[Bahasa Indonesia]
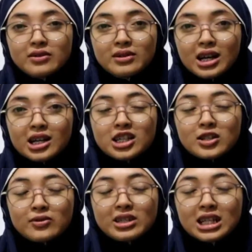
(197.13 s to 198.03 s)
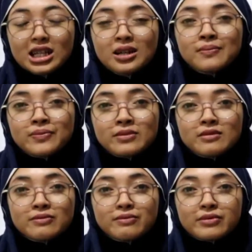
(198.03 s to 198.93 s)
juga gitu jadi
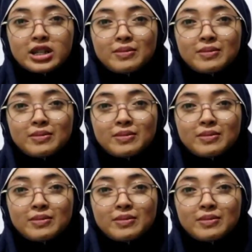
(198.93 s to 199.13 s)
hmm,